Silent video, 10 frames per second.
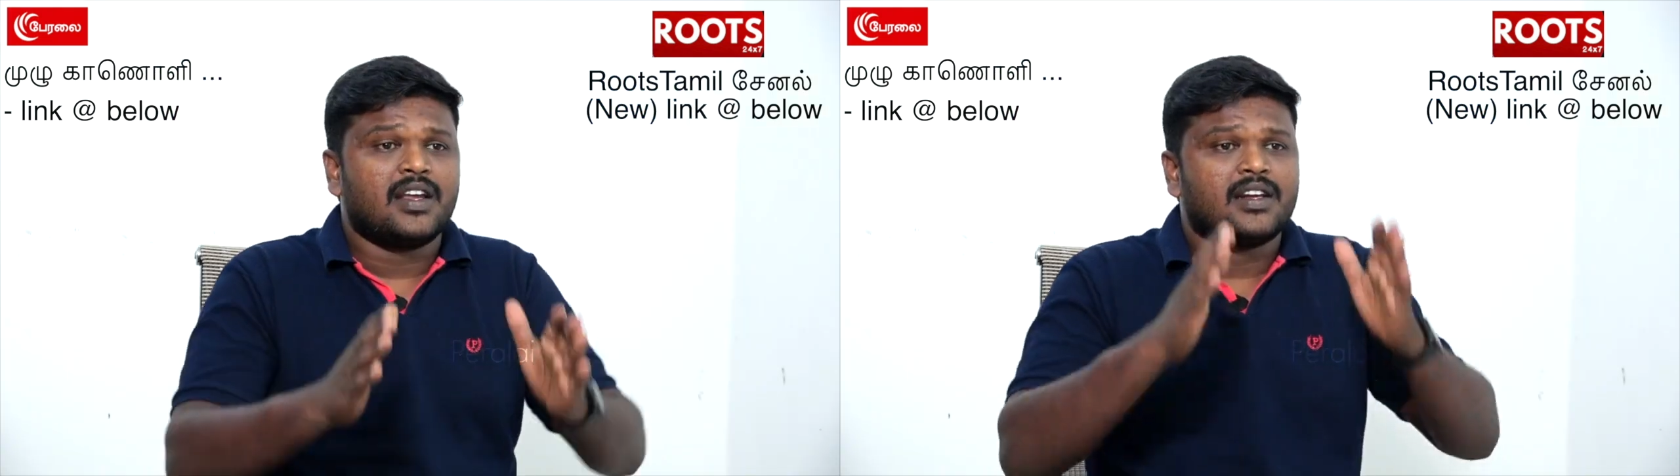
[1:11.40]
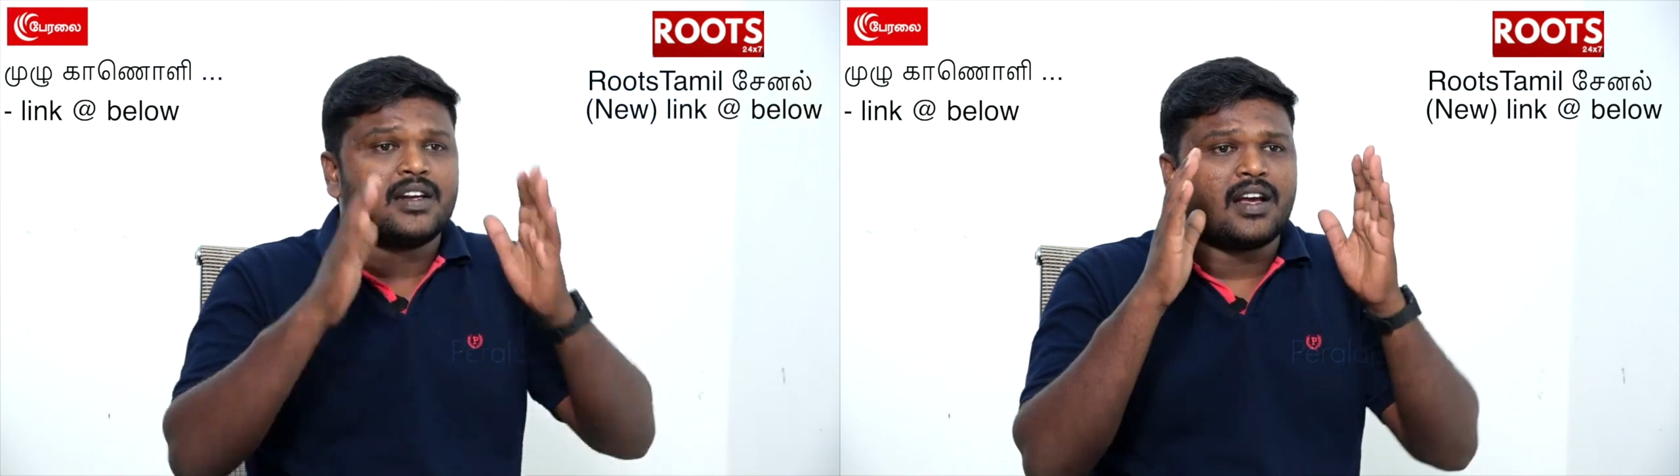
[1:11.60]

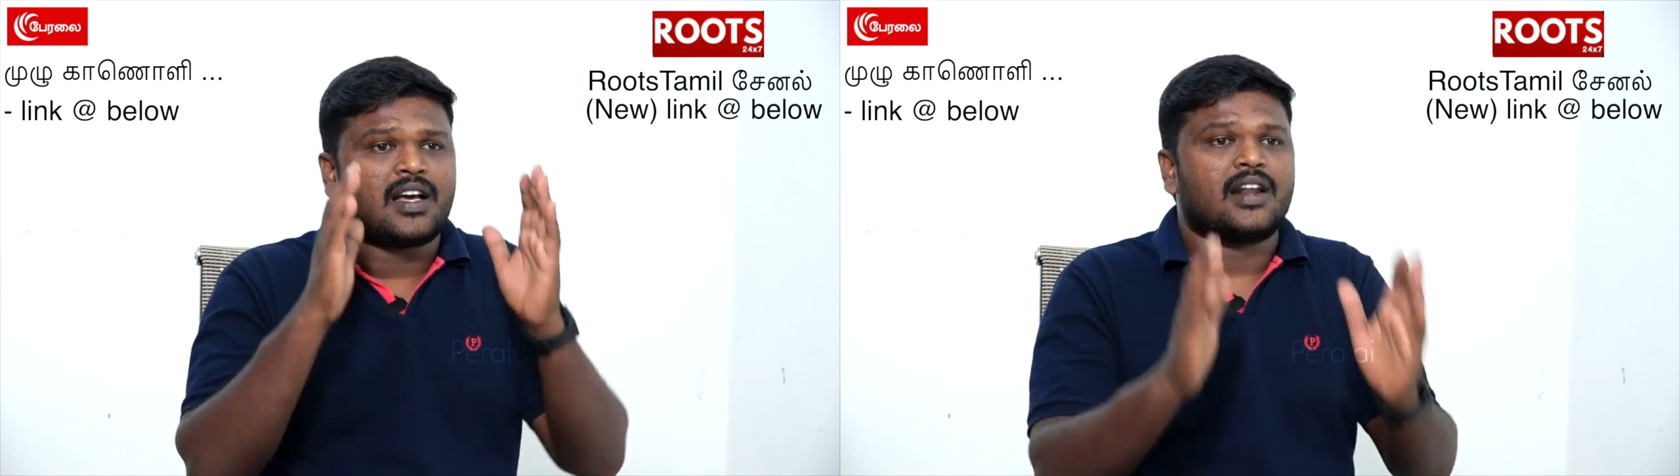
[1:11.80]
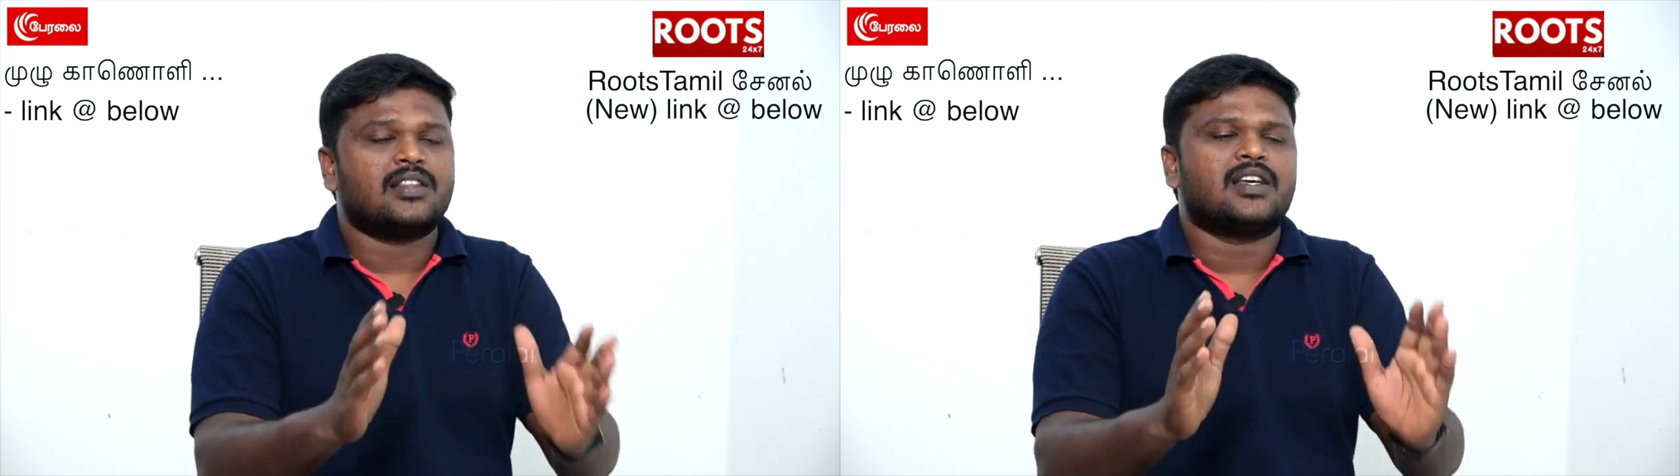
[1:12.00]
இருக்கின்ற
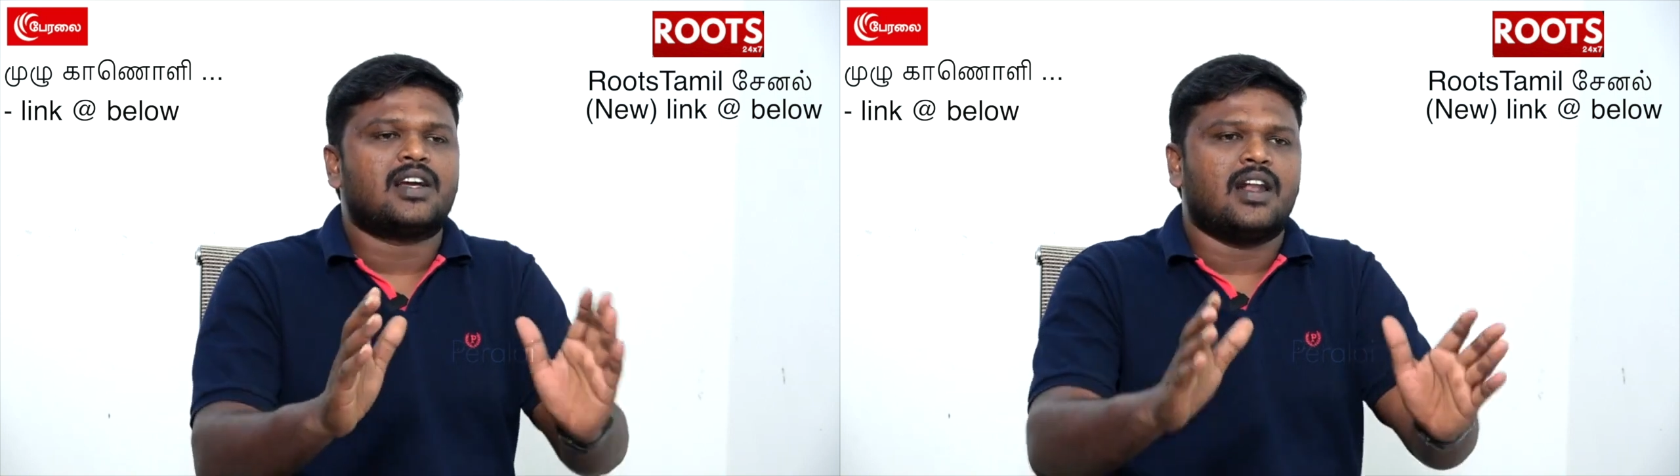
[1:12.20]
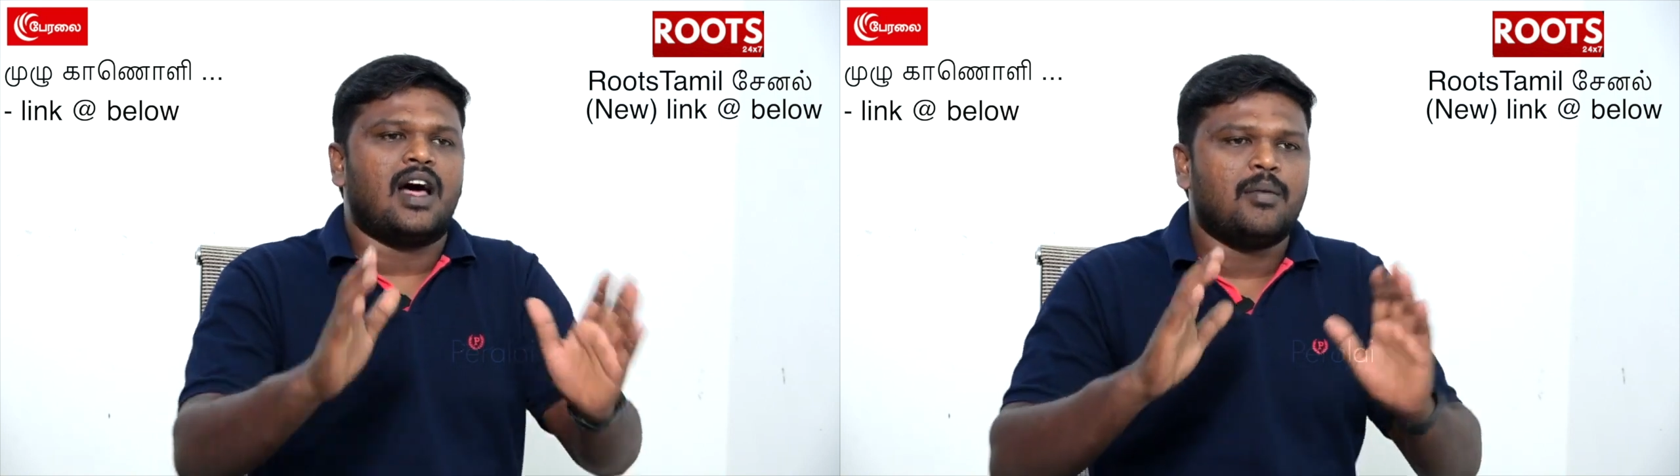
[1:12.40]

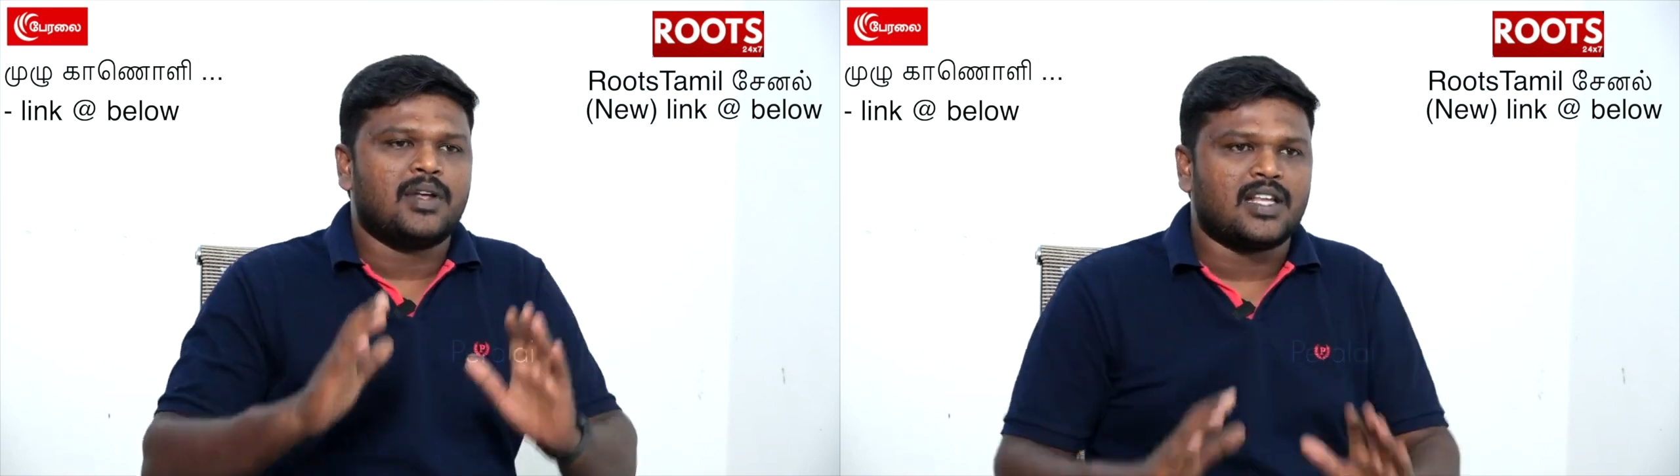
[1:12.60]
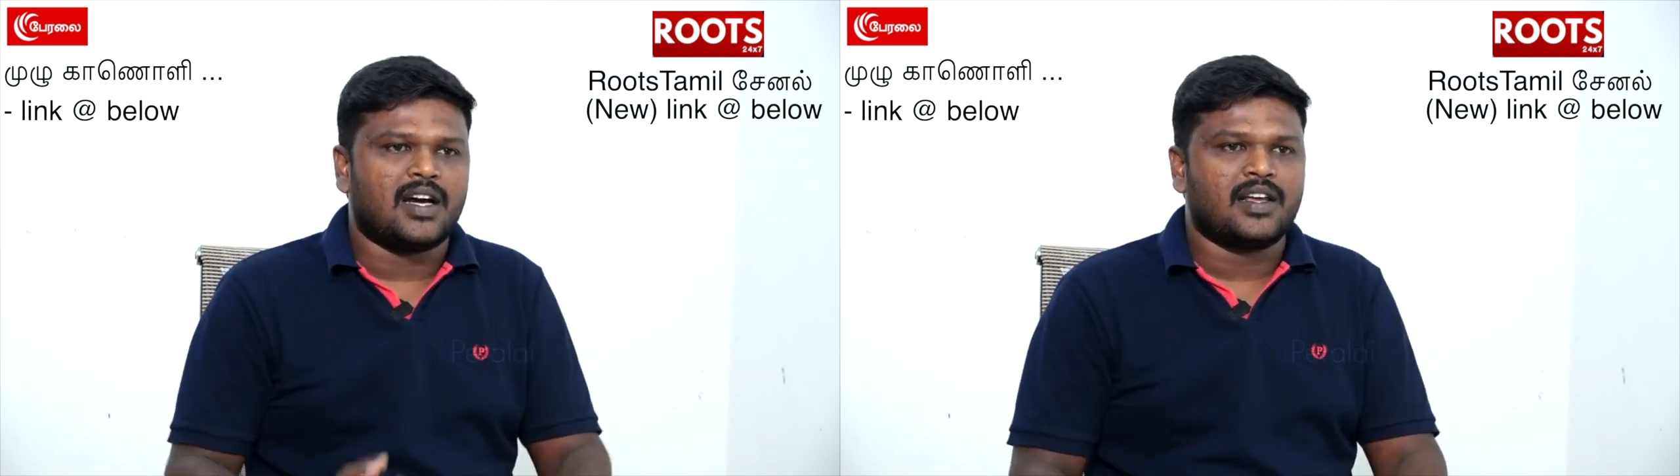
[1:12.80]
கருத்துக்கள்
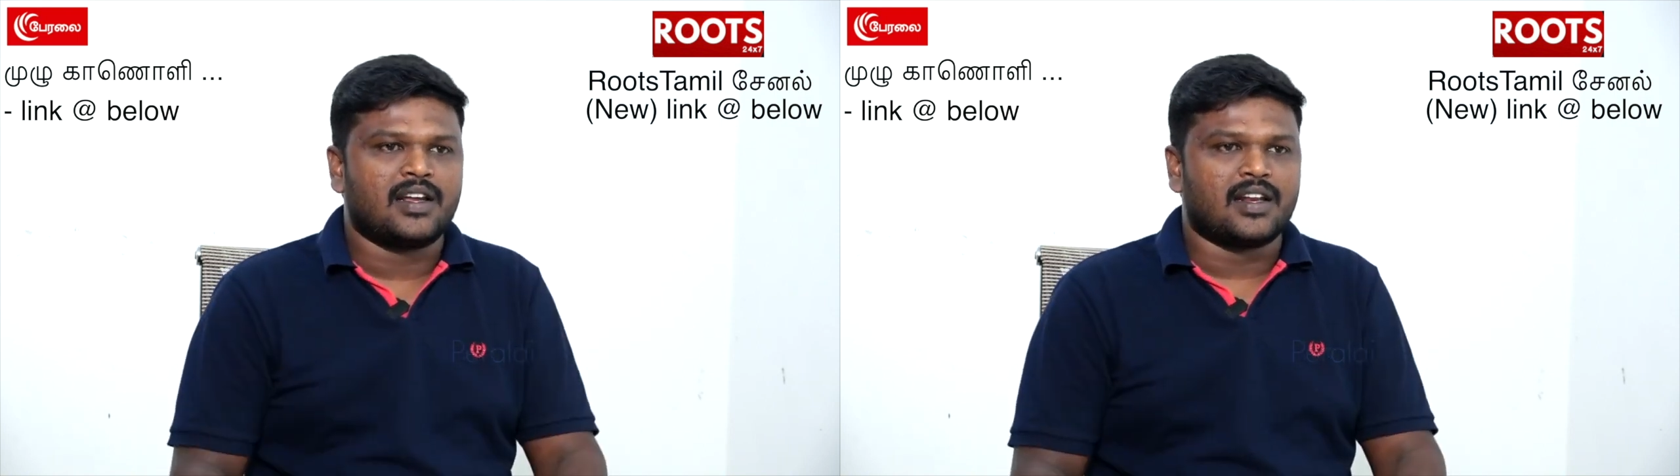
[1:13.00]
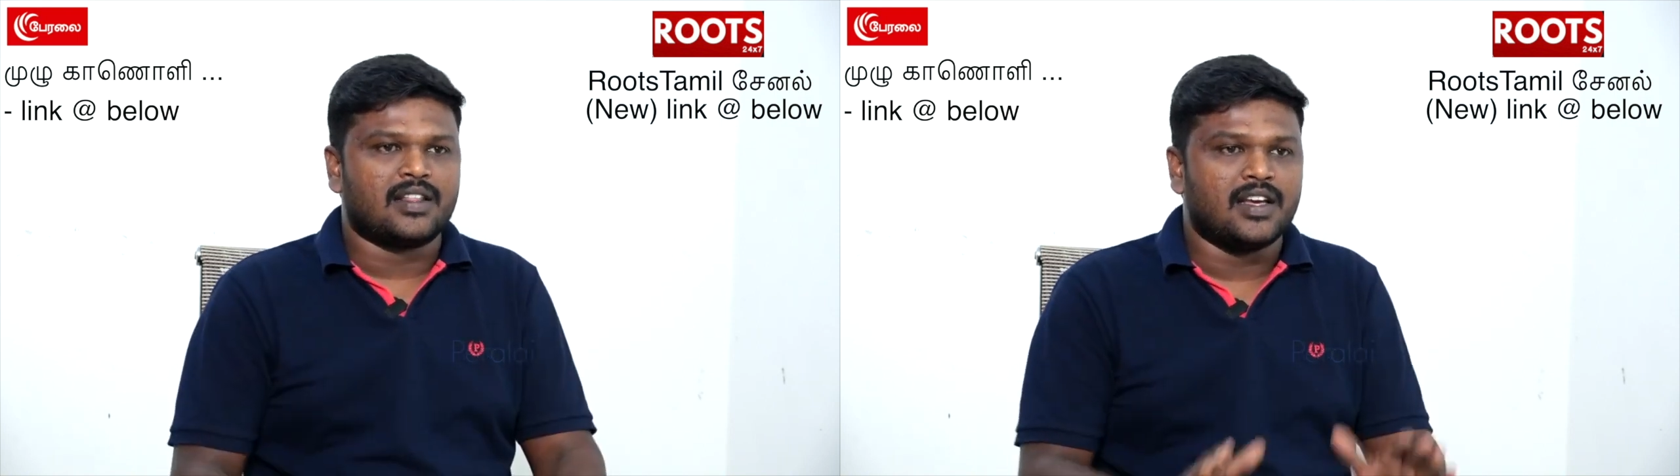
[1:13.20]
ஆபத்தாக
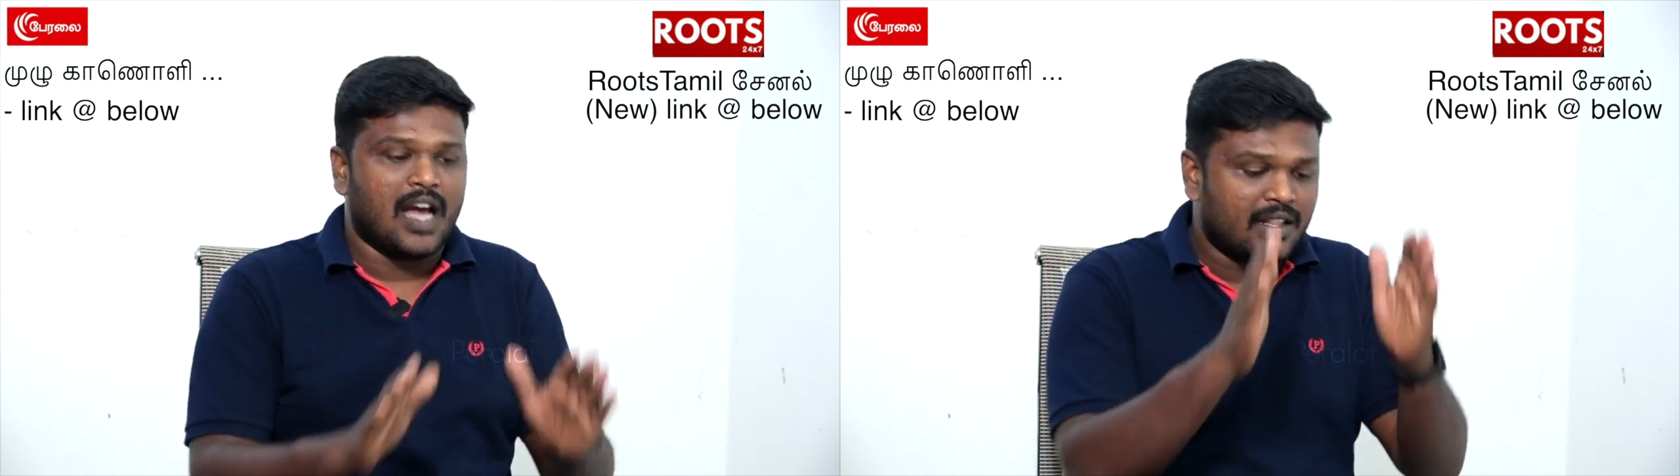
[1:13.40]
இருக்கிறது